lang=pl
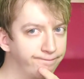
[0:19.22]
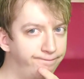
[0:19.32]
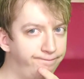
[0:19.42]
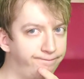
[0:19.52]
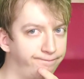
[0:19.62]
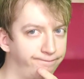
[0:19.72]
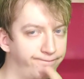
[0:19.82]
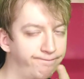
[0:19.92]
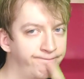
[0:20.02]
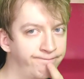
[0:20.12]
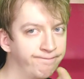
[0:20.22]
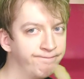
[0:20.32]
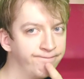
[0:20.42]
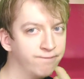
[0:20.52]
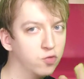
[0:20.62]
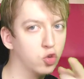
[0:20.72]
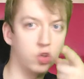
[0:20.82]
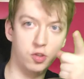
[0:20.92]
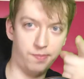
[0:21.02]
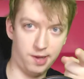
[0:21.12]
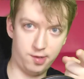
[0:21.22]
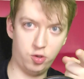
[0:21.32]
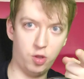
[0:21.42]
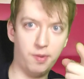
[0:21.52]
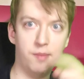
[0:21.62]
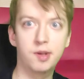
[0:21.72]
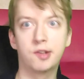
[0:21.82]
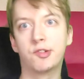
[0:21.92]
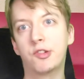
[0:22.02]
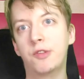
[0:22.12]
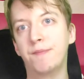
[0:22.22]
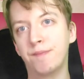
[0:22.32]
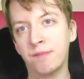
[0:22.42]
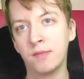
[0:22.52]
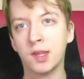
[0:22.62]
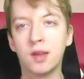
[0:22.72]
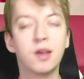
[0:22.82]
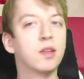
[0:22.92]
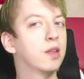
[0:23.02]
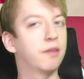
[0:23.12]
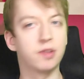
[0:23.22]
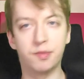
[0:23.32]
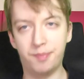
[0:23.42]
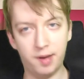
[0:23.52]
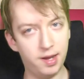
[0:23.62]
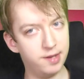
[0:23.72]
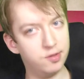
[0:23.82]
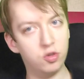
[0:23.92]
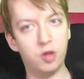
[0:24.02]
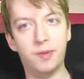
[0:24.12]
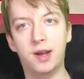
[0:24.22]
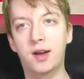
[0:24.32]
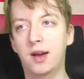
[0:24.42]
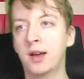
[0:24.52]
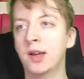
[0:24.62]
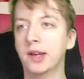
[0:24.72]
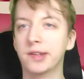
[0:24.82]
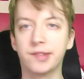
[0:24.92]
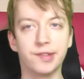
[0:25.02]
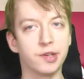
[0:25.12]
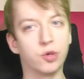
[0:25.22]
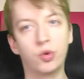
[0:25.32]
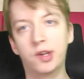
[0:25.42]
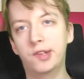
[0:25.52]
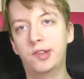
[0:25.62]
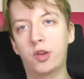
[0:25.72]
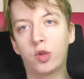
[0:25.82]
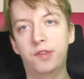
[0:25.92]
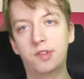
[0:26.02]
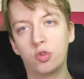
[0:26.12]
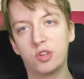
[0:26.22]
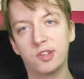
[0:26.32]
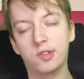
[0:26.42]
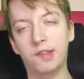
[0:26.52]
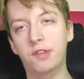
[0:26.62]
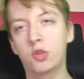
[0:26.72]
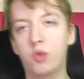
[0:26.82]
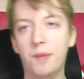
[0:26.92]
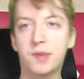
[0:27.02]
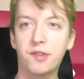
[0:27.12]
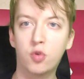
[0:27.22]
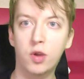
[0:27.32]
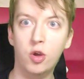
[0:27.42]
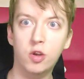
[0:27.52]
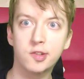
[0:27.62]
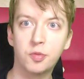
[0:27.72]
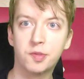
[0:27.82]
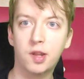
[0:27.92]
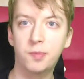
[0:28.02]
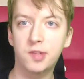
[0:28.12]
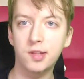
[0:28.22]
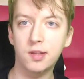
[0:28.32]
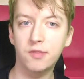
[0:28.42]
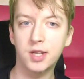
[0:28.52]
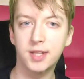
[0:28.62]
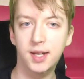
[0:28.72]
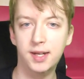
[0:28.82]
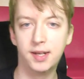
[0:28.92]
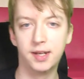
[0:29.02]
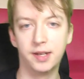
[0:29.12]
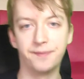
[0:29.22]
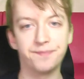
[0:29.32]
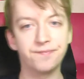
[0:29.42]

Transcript: Hmm. To jest bardzo dobra myśl. Nawet bardzo dobra. Dziękuję ci drogi widzu, że zostawiłeś łapkę w górę oraz subskrypcję na tym kanale.